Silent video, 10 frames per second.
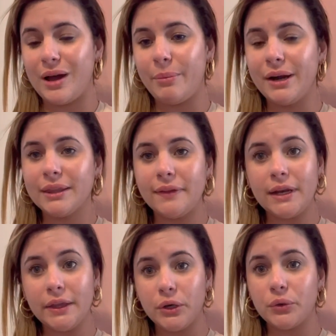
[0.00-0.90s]
aparte de
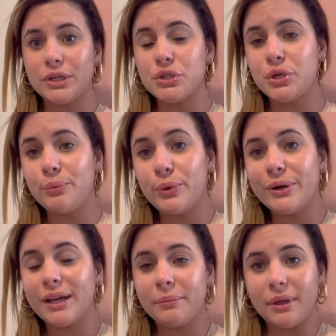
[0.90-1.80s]
la decoración,
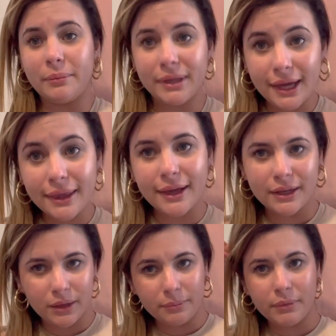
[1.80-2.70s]
porque mi amiga
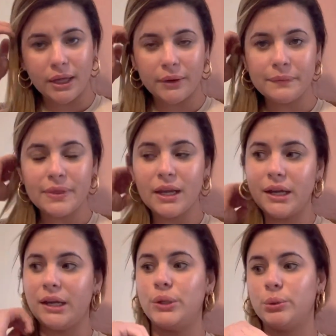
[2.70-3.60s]
Yari me
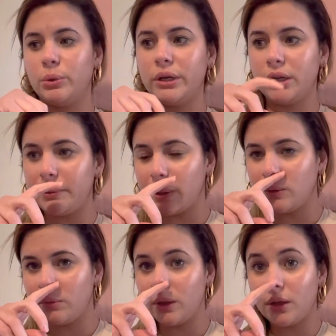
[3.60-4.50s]
estuvo escribiendo, me